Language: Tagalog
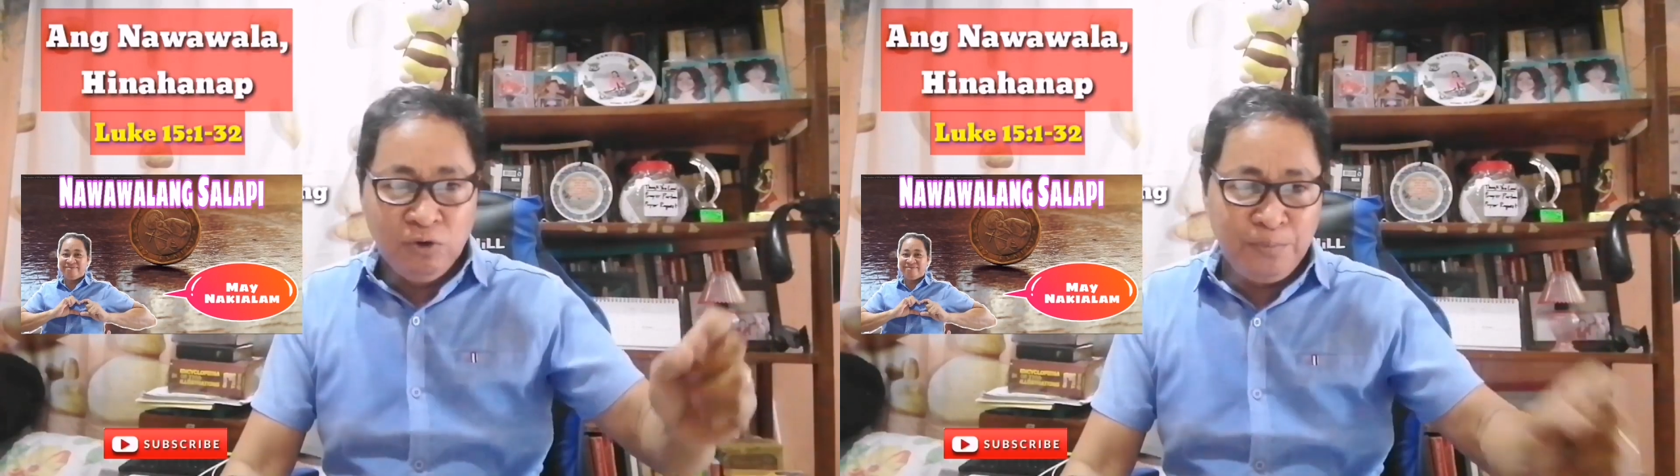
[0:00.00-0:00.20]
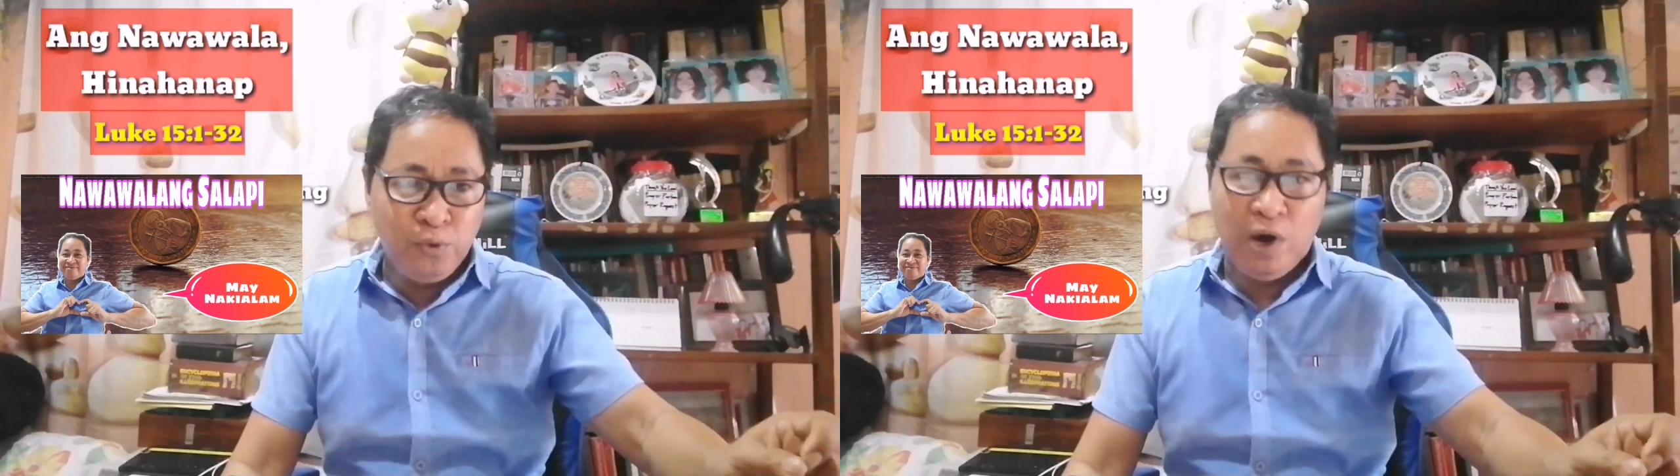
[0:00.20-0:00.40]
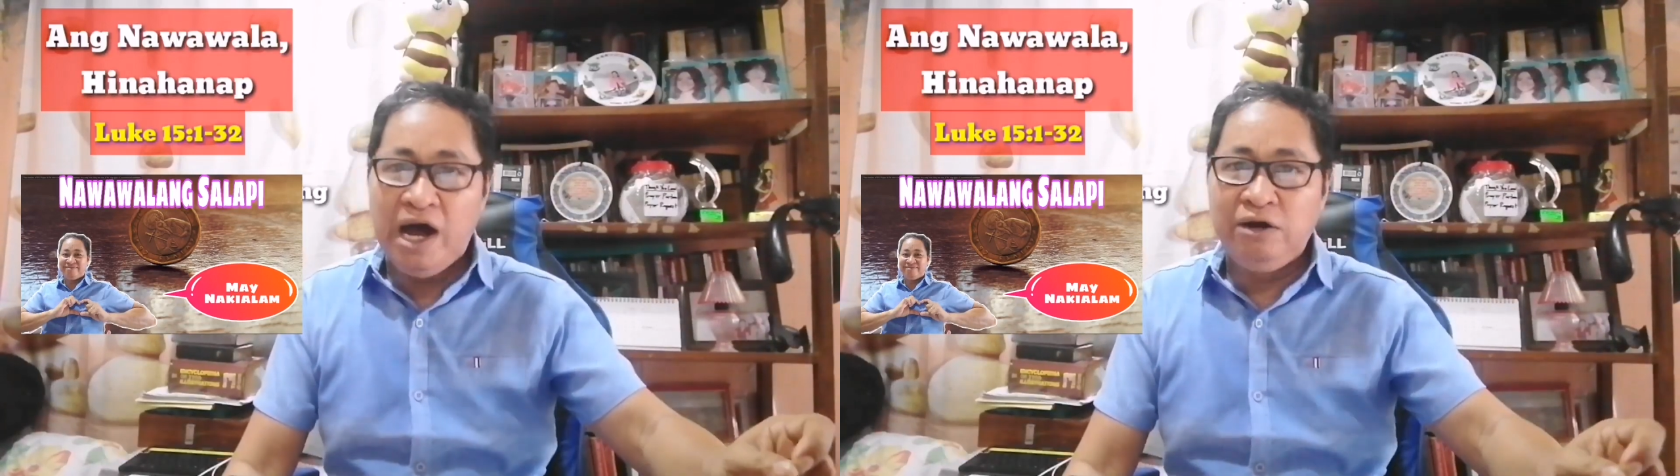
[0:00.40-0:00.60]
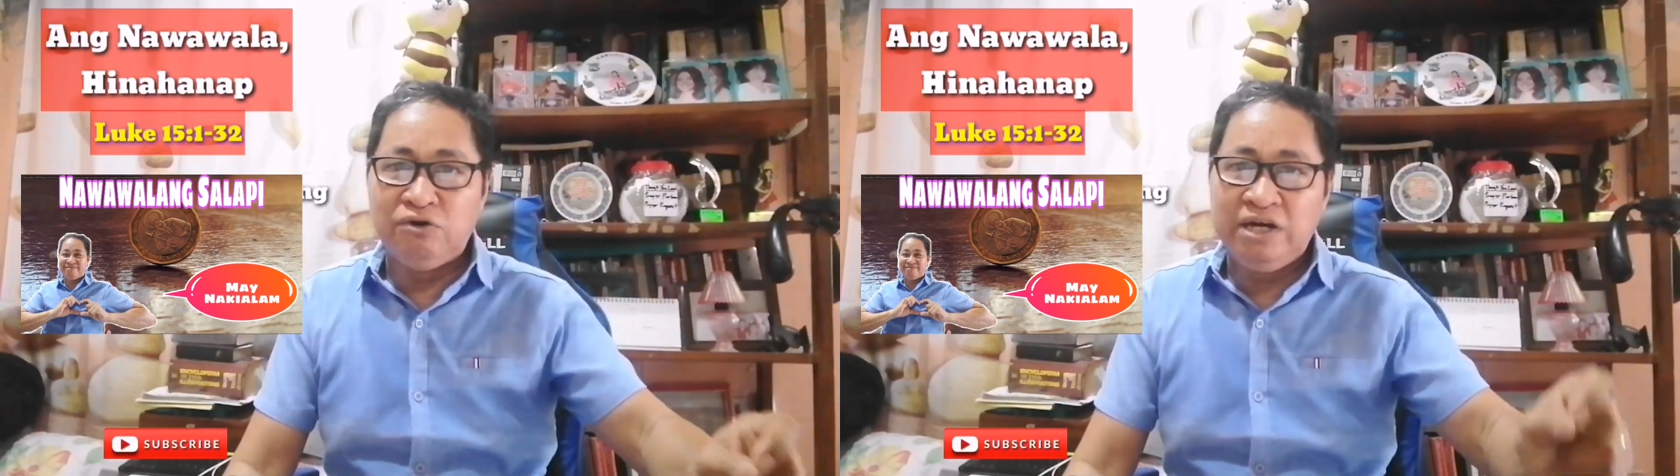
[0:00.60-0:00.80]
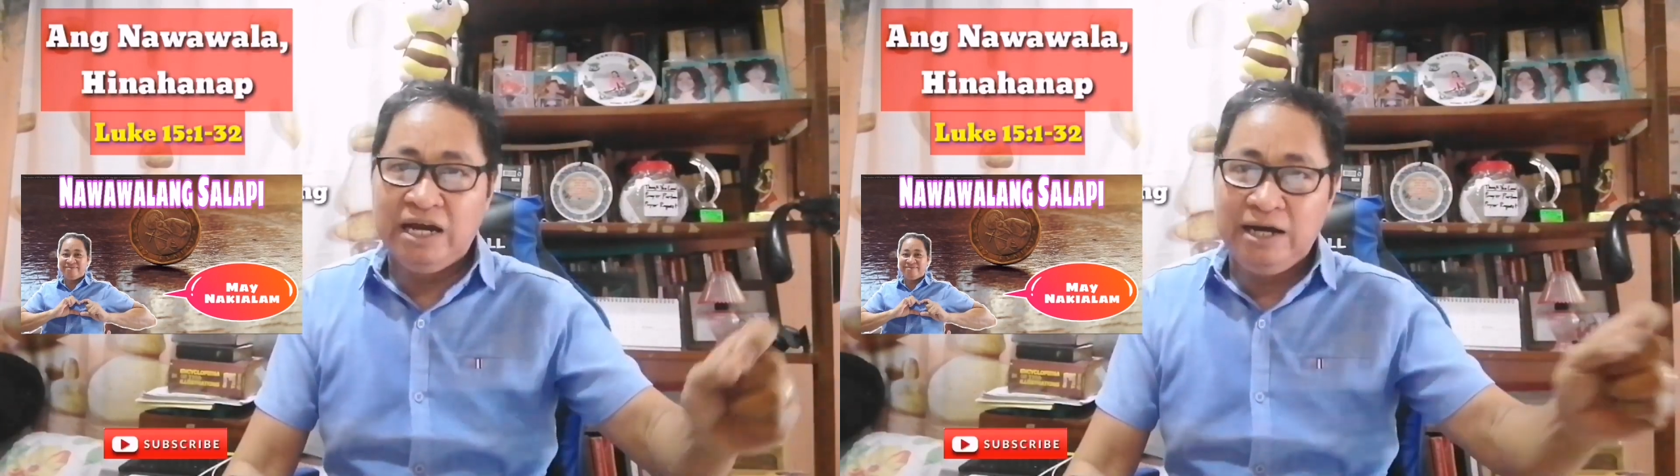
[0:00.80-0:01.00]
upuan
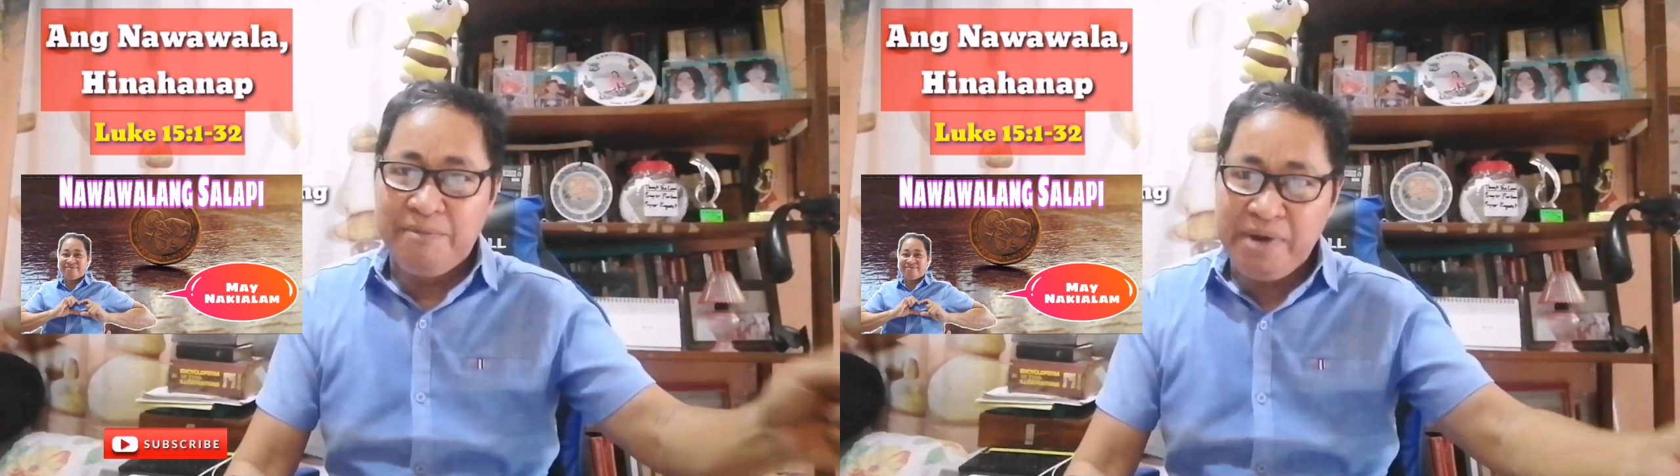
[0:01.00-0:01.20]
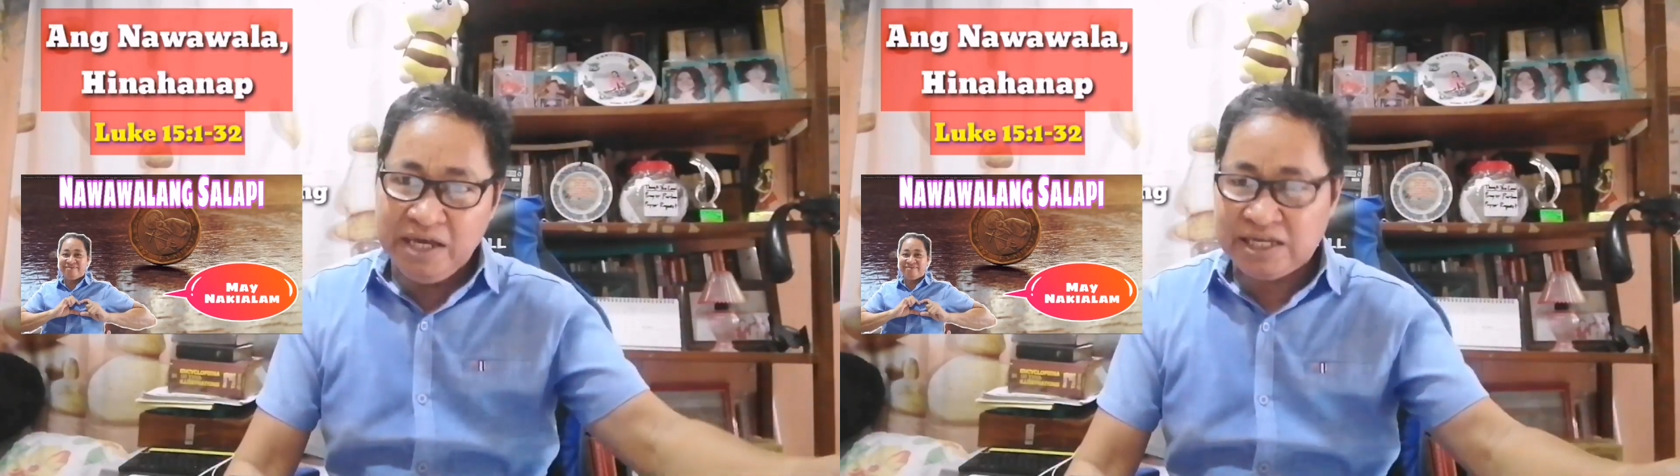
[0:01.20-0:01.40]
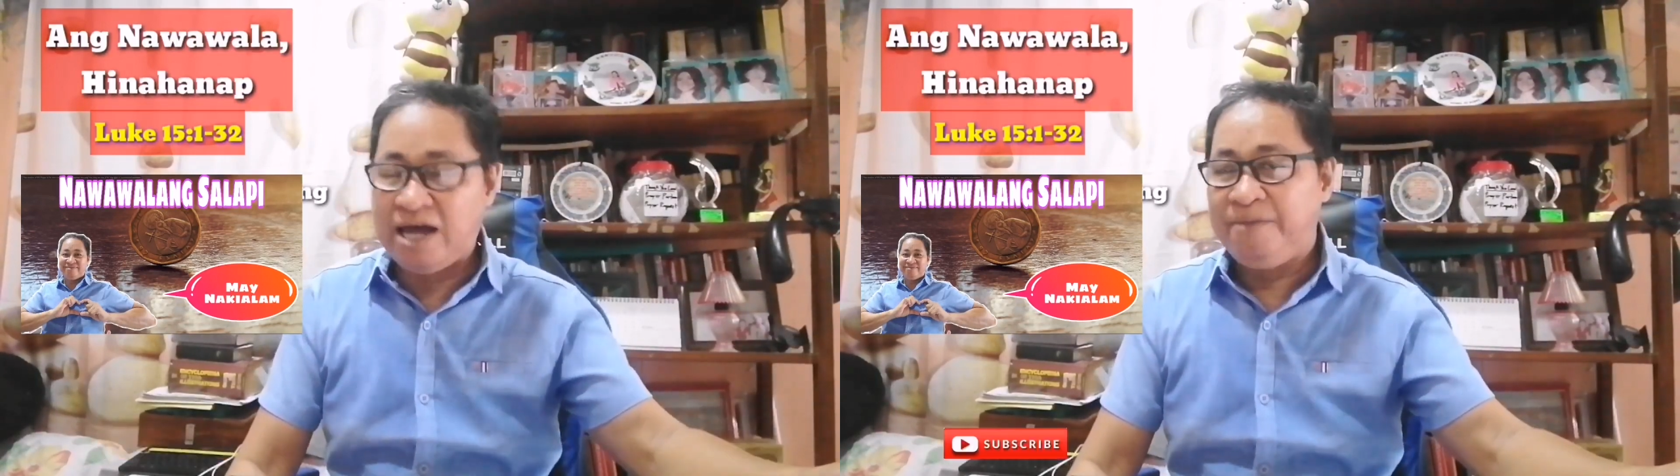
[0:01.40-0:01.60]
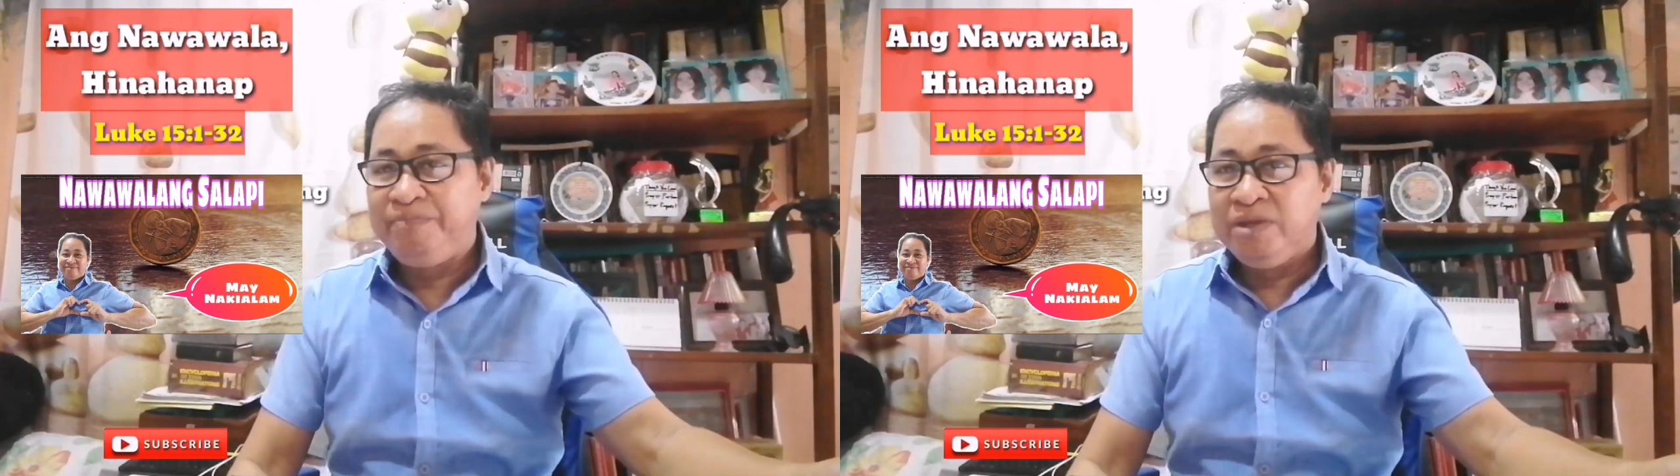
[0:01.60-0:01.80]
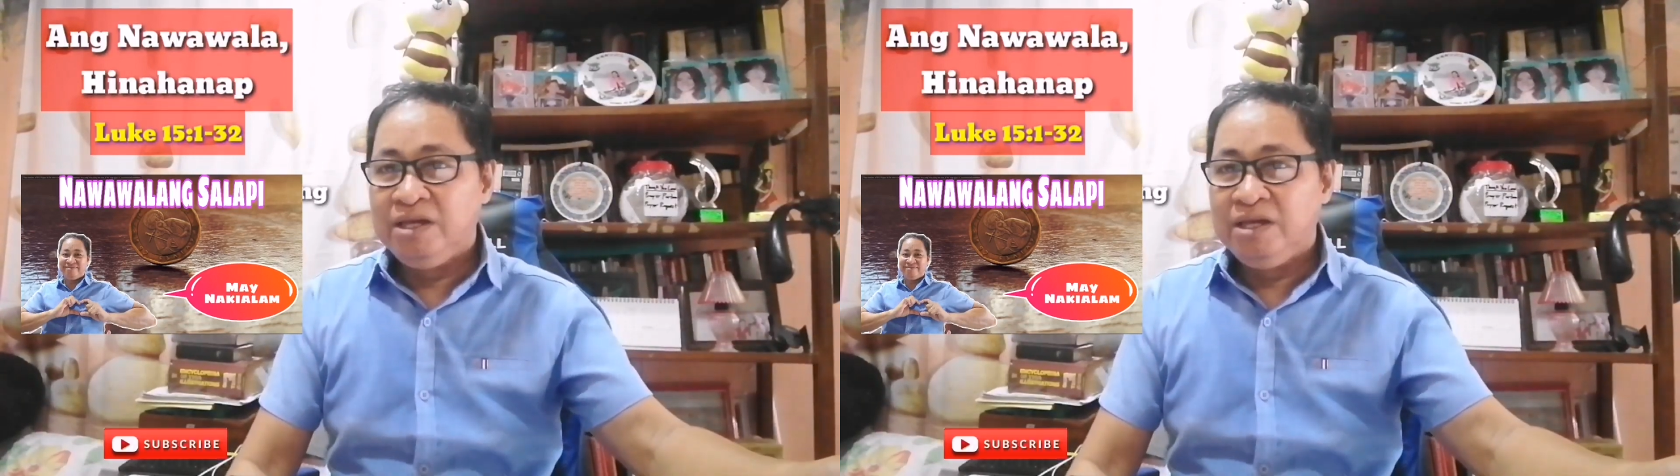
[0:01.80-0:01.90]
o ng lamesa